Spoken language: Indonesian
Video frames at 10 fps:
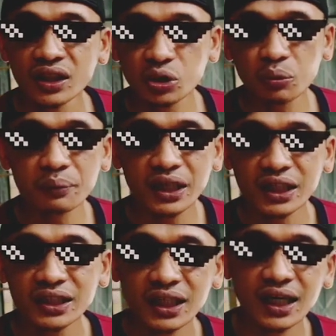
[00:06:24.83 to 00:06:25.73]
itu belum pernah
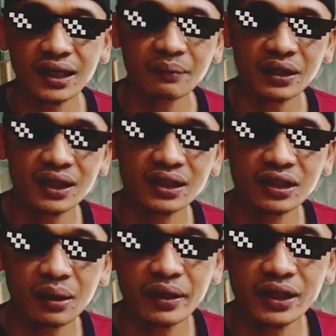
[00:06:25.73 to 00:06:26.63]
kita garap karena
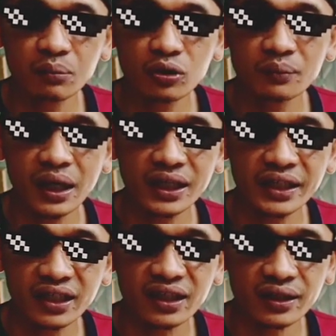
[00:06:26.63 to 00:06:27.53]
selama ini belum ada
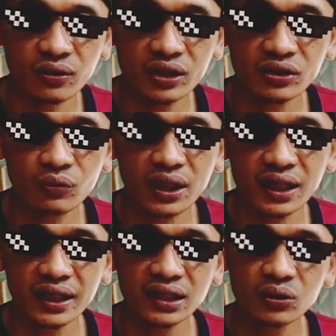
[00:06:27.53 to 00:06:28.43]
yang request
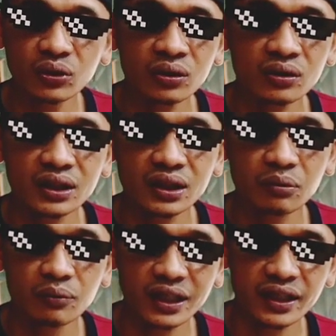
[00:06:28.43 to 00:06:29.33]
warna itu jadi
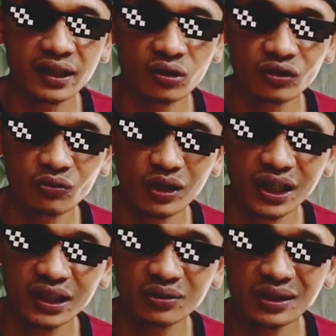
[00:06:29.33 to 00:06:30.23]
belum ada yang request
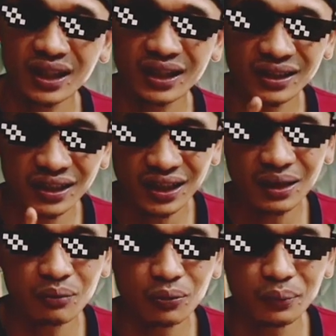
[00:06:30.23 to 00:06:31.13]
warna itu dan kita
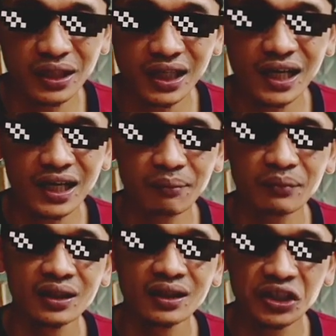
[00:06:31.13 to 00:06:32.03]
belum pernah garap
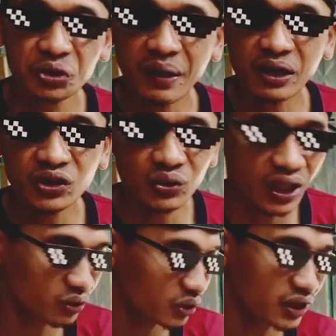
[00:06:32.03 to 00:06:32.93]
itu bagus
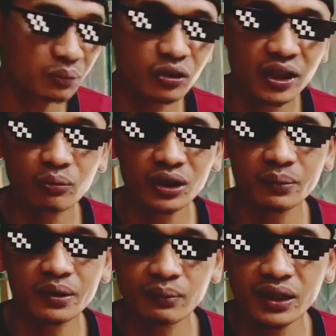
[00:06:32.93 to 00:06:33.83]
juga tuh jadi mungkin buat
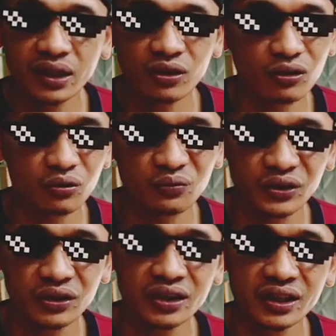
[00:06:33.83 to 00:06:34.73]
teman-teman yang nonton
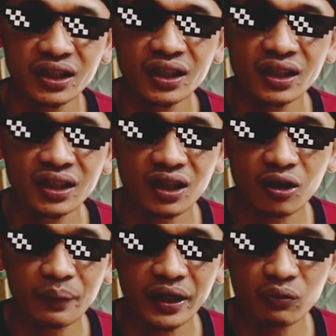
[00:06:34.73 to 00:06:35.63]
video ini
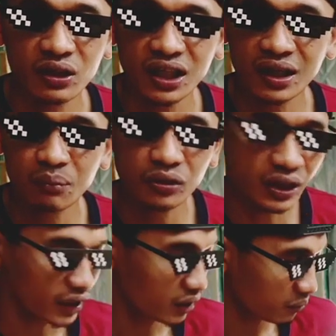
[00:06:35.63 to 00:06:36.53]
kalau pengen warna rambut
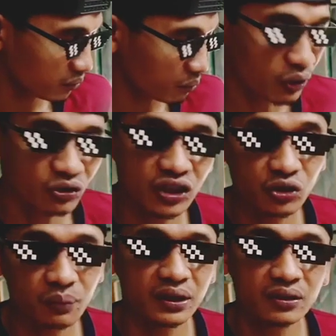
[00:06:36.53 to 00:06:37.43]
kayaknya bagus
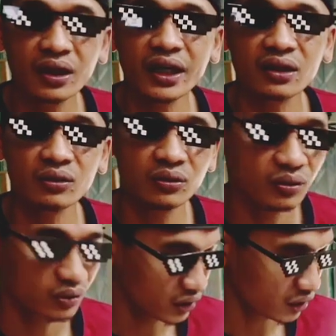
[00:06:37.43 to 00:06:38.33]
dicoba tuh keren tuh
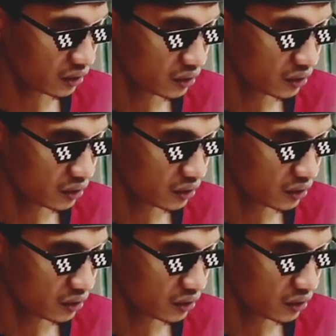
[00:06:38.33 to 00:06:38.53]
ya